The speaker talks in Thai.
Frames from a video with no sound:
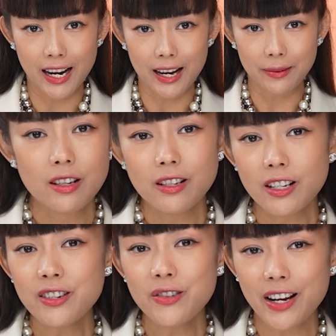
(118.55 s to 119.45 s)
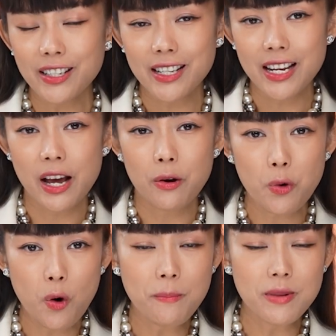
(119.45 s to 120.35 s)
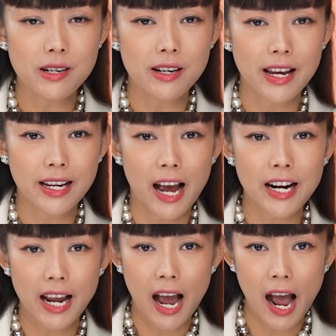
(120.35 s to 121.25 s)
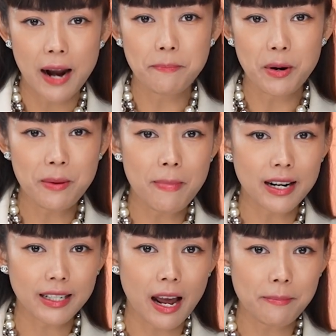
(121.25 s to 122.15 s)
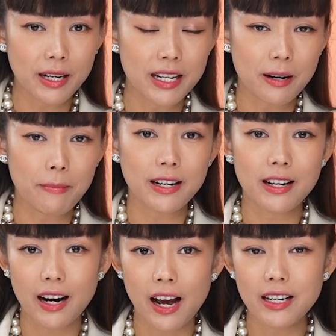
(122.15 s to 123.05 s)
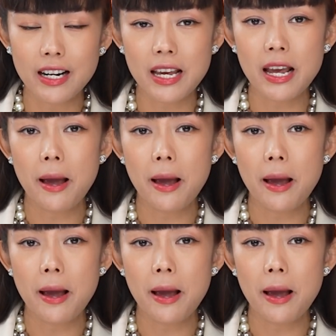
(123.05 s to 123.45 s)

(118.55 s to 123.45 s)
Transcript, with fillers: ยค่ะ ซึ่งรัสเซียร่วมมือในการหั่นปริมาณการผลิตน้ำมันครั้งนี้